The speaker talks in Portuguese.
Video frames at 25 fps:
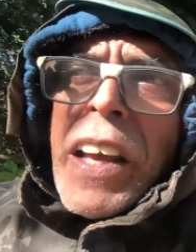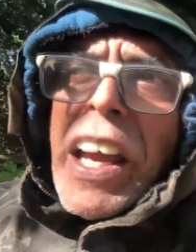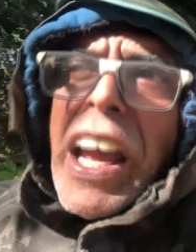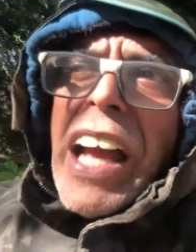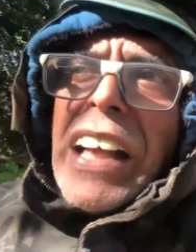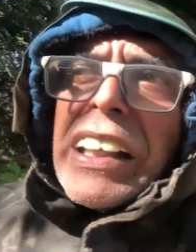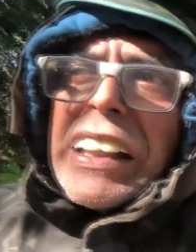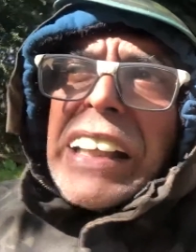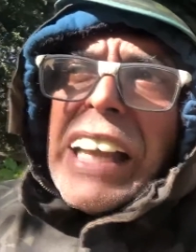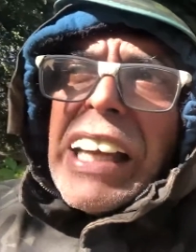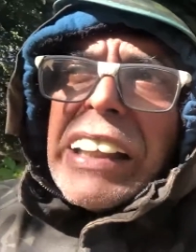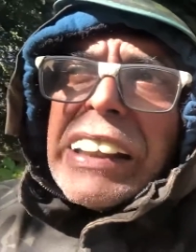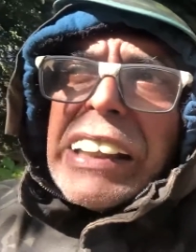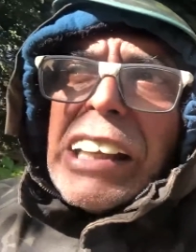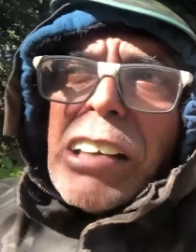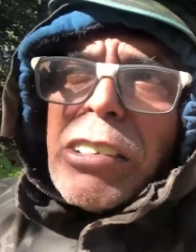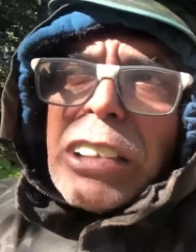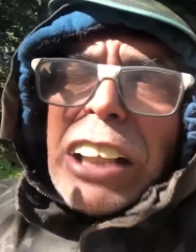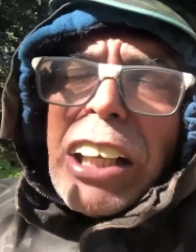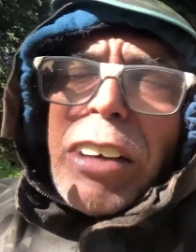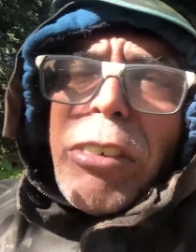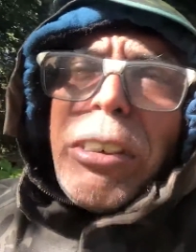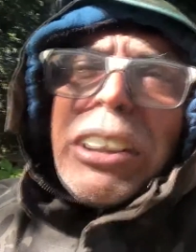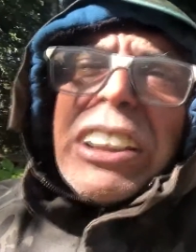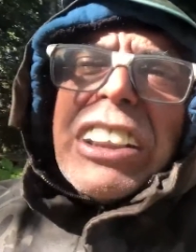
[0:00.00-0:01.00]
Até tem
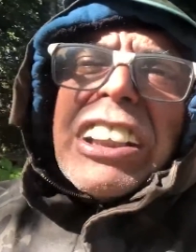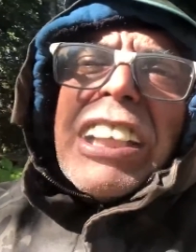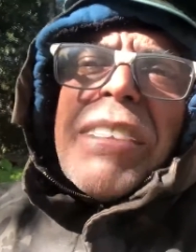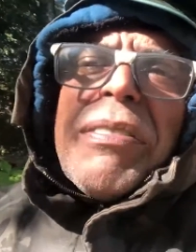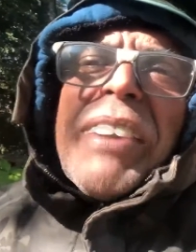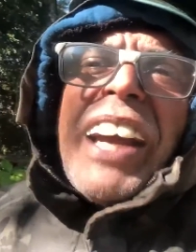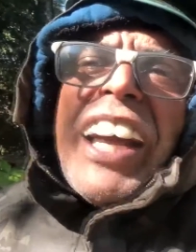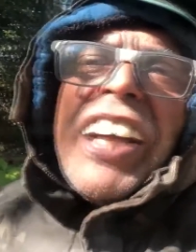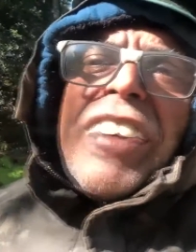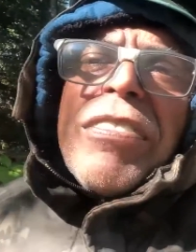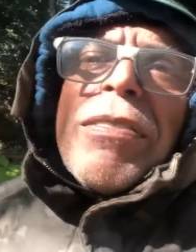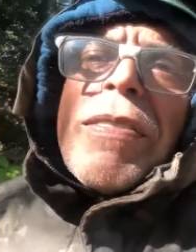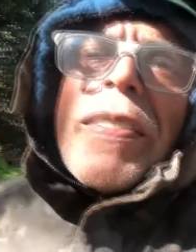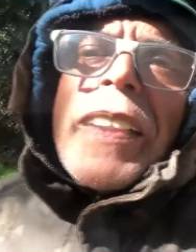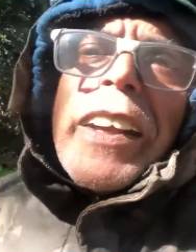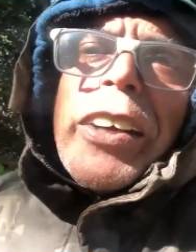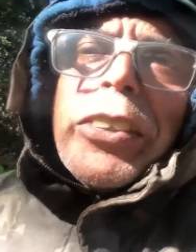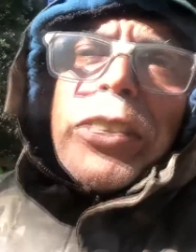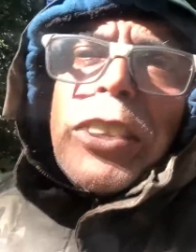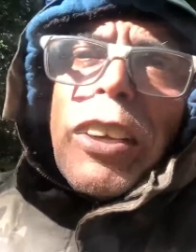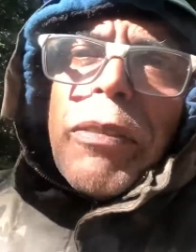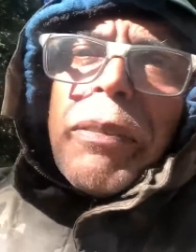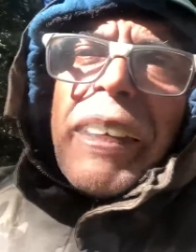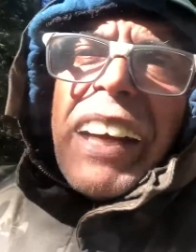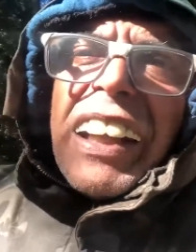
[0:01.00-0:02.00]
outra coisa também.
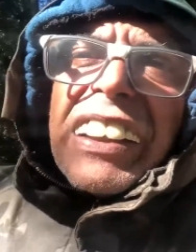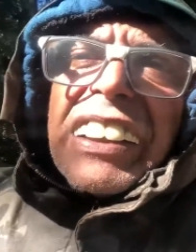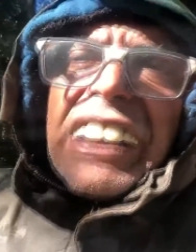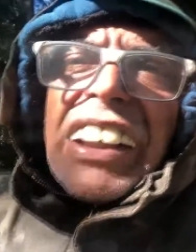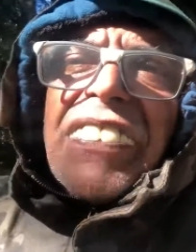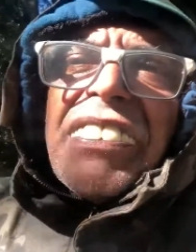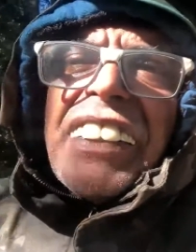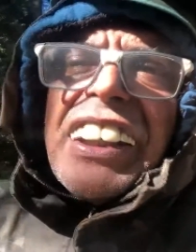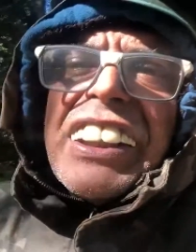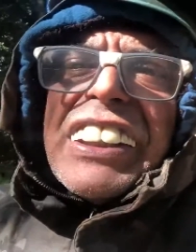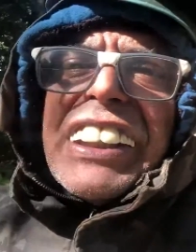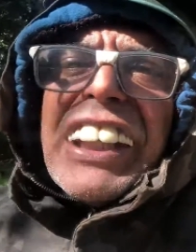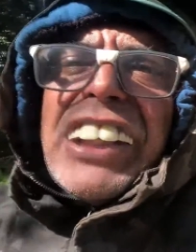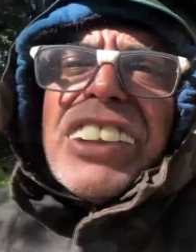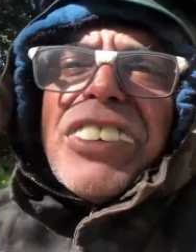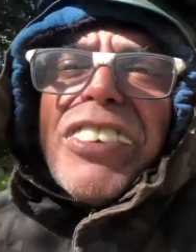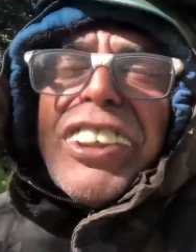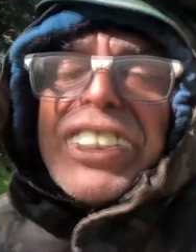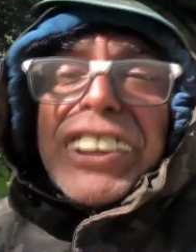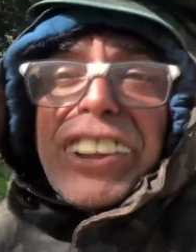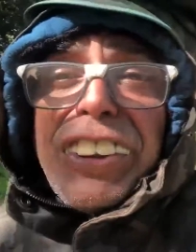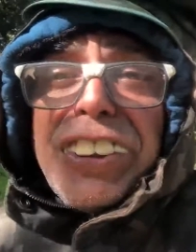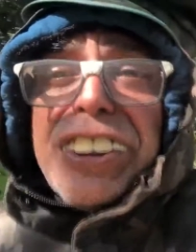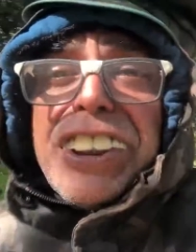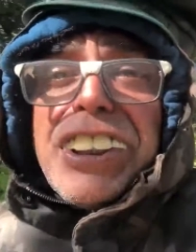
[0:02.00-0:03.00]
Eu meio atravessado
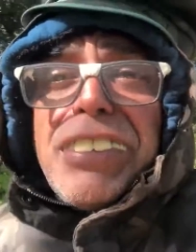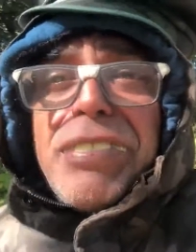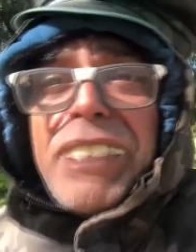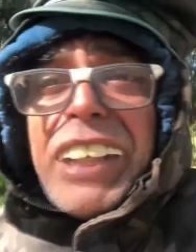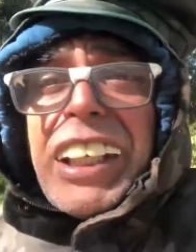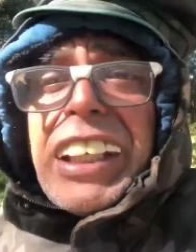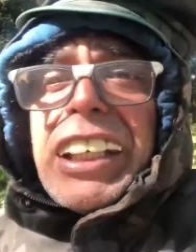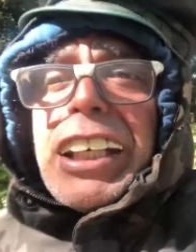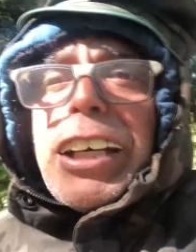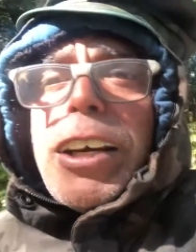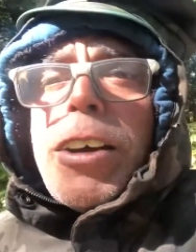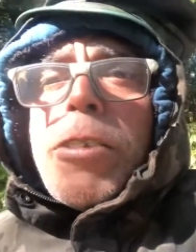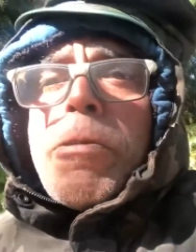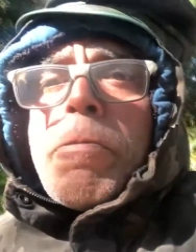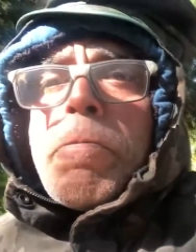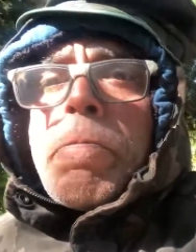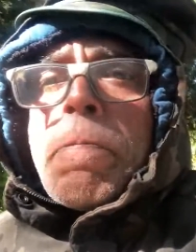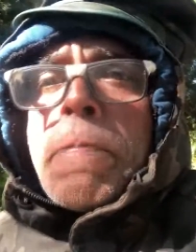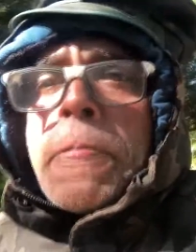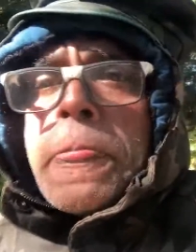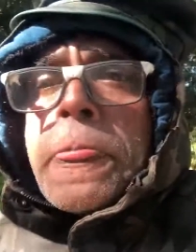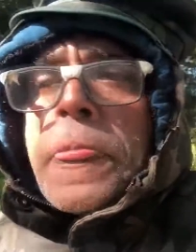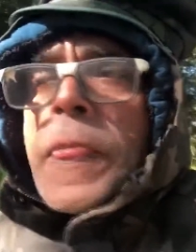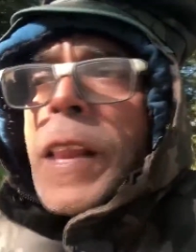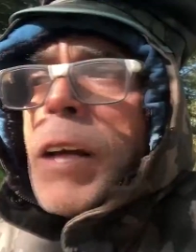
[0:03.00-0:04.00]
com essa Ludmilla
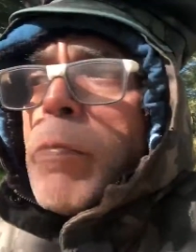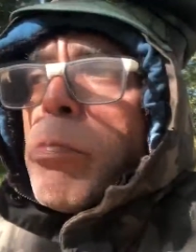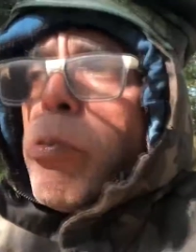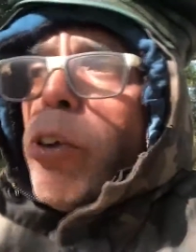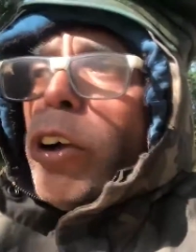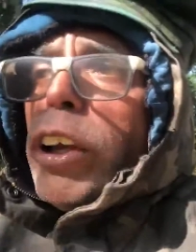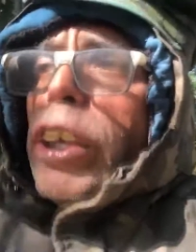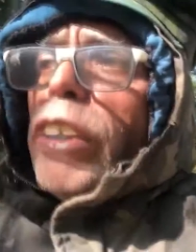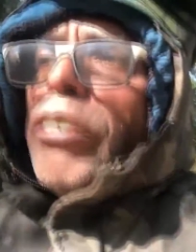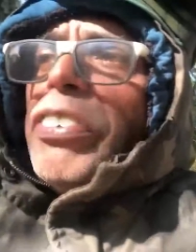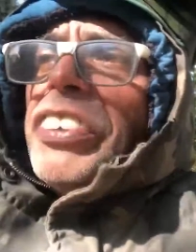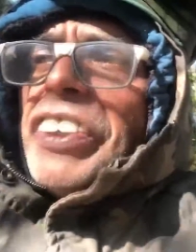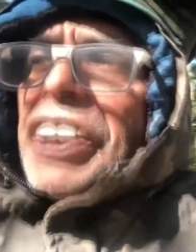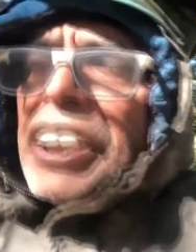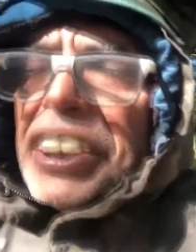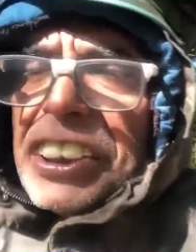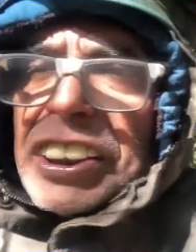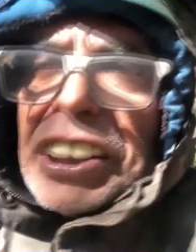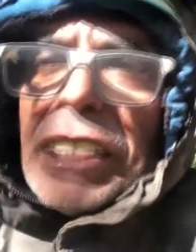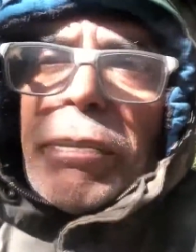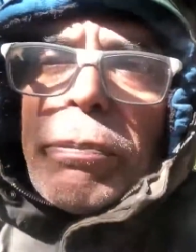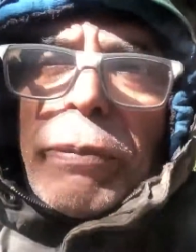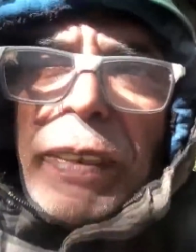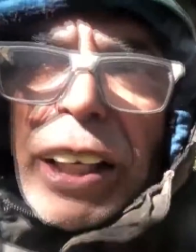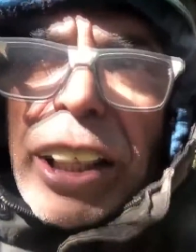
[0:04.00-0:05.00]
porque eu fiquei
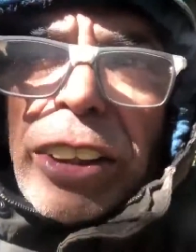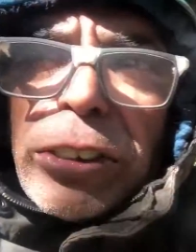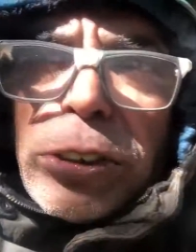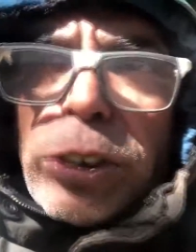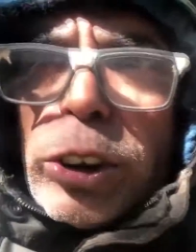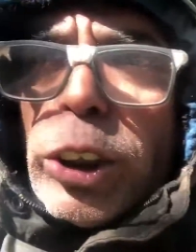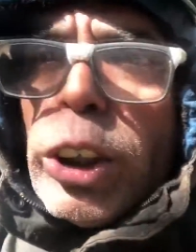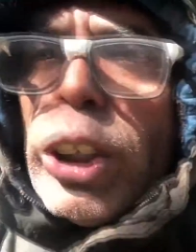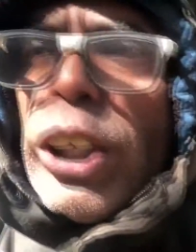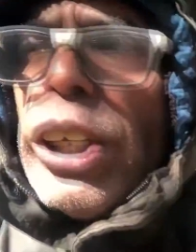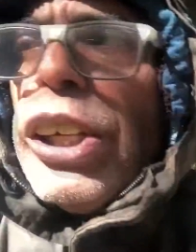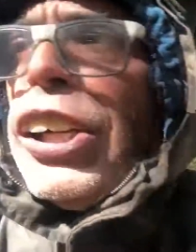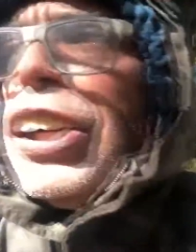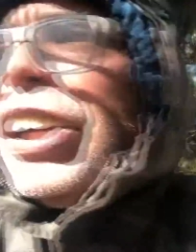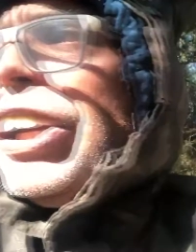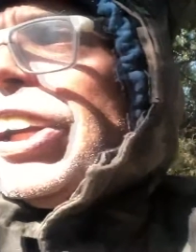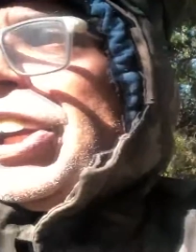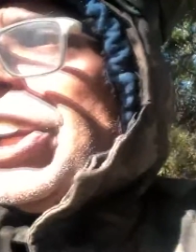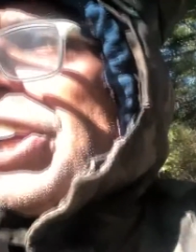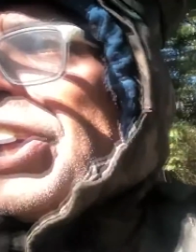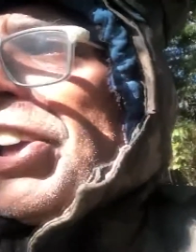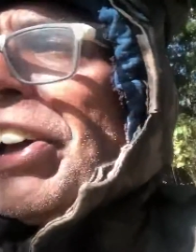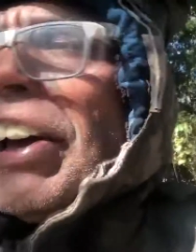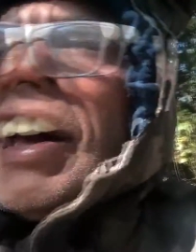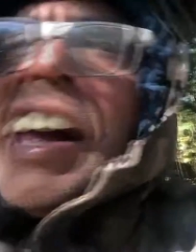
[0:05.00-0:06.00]
sabendo
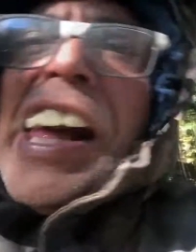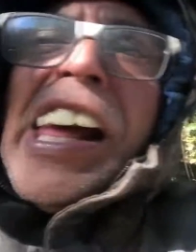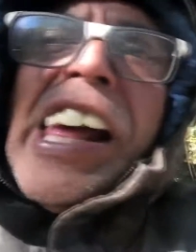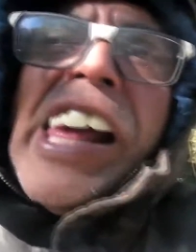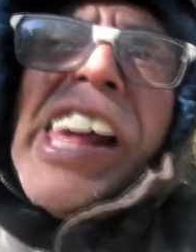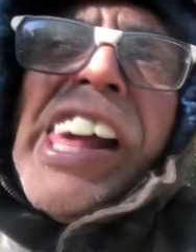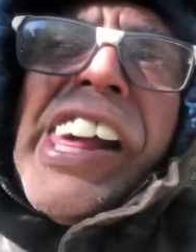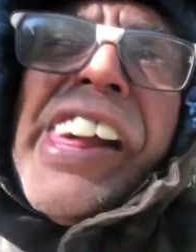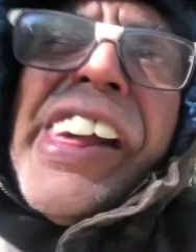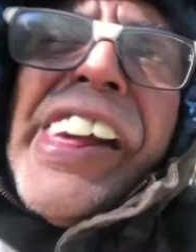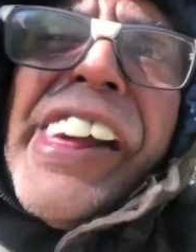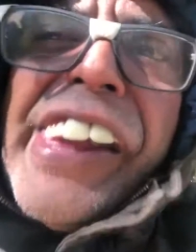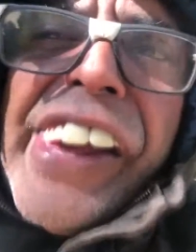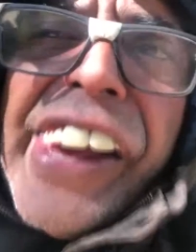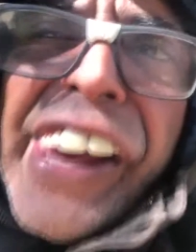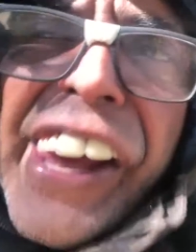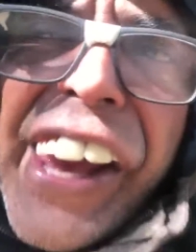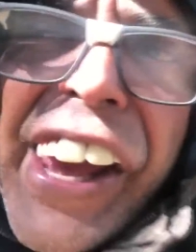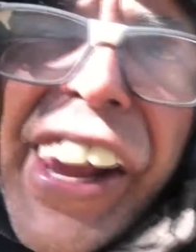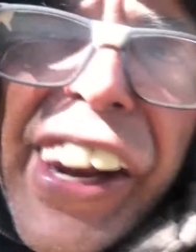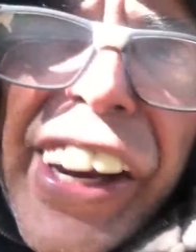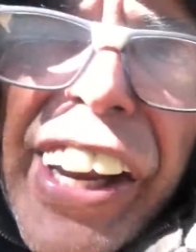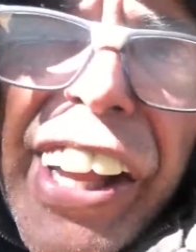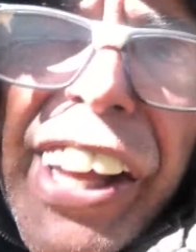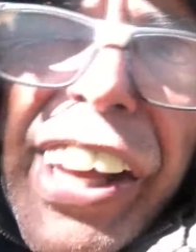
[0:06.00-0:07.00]

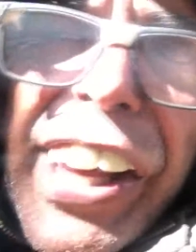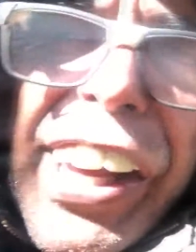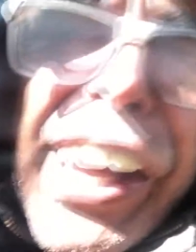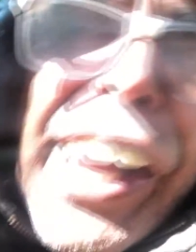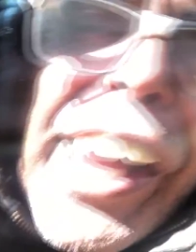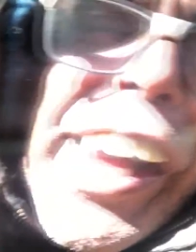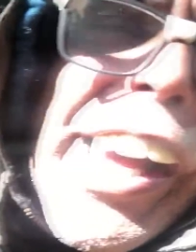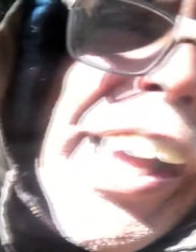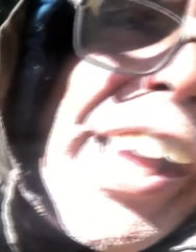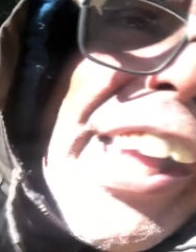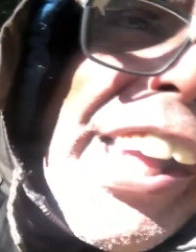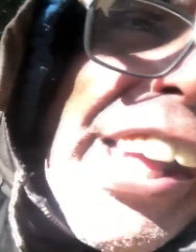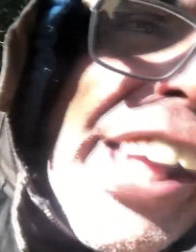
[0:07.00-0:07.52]
que ela